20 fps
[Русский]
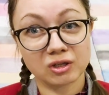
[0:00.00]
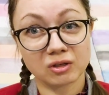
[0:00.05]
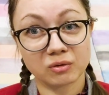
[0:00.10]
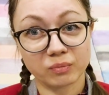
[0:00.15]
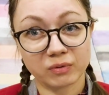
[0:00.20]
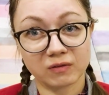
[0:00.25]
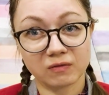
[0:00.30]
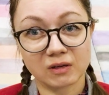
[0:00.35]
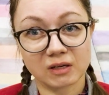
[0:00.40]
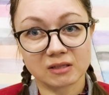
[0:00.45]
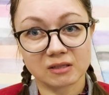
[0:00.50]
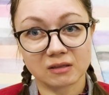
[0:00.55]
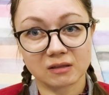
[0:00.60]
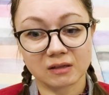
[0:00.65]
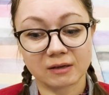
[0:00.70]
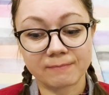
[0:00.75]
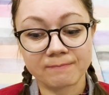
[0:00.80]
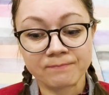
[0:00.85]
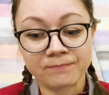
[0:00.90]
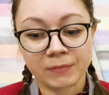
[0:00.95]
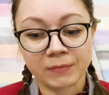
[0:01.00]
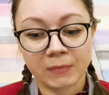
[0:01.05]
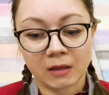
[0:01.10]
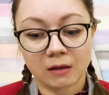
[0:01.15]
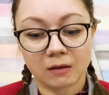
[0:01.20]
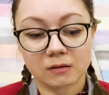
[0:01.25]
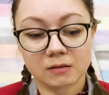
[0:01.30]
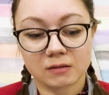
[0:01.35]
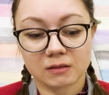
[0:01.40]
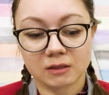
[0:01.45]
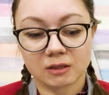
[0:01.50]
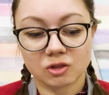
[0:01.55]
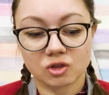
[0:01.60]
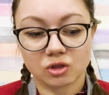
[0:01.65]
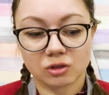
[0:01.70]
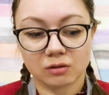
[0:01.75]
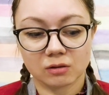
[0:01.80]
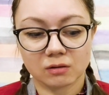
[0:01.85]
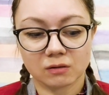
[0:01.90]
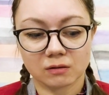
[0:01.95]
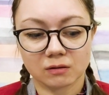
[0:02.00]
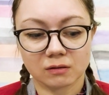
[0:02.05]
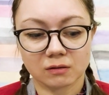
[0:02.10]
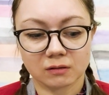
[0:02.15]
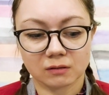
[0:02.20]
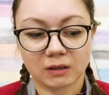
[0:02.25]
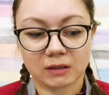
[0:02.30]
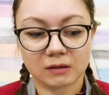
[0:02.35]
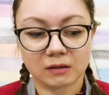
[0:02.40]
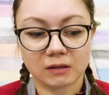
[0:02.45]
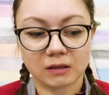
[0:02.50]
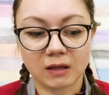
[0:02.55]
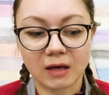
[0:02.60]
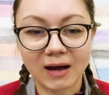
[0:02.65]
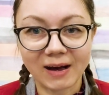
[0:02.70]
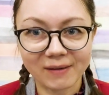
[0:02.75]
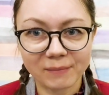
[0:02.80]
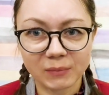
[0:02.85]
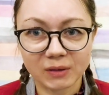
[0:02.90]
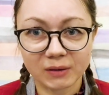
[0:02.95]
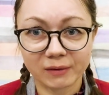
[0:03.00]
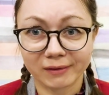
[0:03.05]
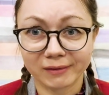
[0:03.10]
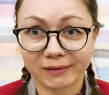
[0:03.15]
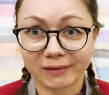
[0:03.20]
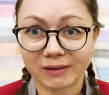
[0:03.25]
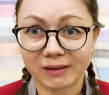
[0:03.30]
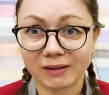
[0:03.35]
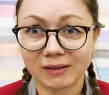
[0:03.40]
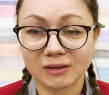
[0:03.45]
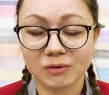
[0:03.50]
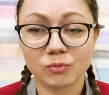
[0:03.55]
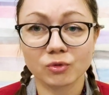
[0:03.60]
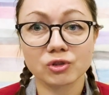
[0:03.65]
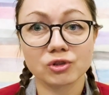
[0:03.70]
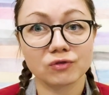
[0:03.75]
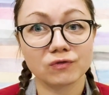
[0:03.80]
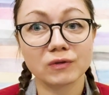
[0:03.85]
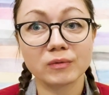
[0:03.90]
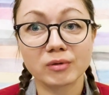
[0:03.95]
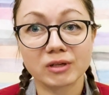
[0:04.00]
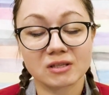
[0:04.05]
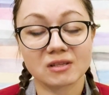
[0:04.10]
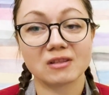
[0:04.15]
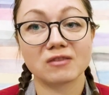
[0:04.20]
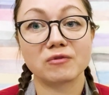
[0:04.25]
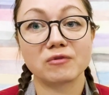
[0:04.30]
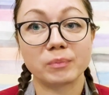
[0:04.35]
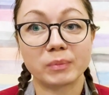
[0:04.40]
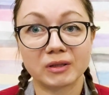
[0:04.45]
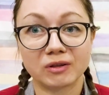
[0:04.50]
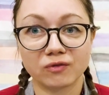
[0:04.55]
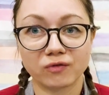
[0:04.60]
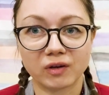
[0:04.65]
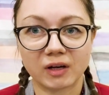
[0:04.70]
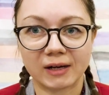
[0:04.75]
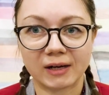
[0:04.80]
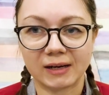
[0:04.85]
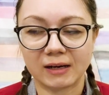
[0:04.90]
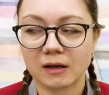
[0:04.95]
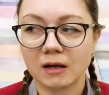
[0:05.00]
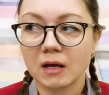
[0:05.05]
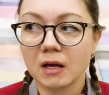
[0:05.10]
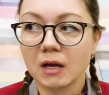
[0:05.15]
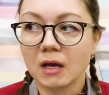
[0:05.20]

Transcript: Она привязана, значит, кандалами и не может выбраться. Она в подвале.